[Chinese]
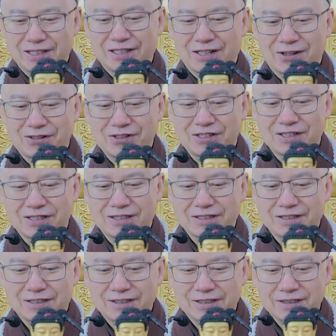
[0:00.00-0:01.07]
高兴。
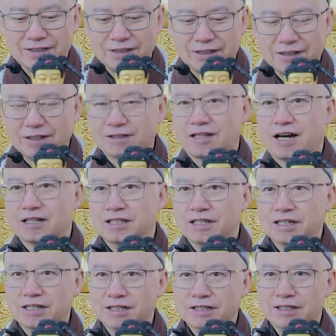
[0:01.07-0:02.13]
那大
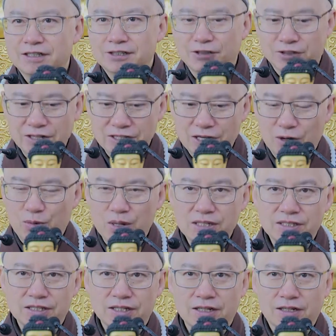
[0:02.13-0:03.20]
地呢，就更加欢
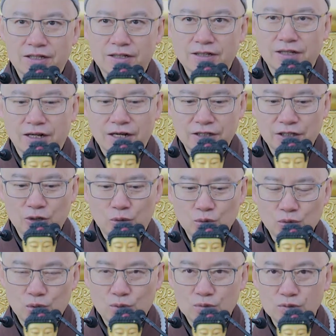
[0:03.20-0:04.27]
喜了。你看这些
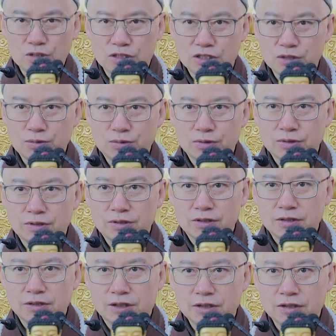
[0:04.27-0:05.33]
农作物、植物
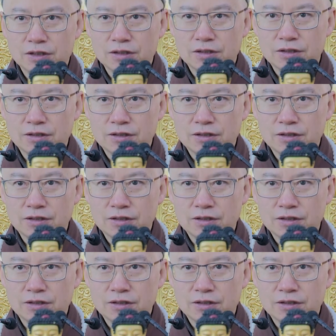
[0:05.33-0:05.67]
等等，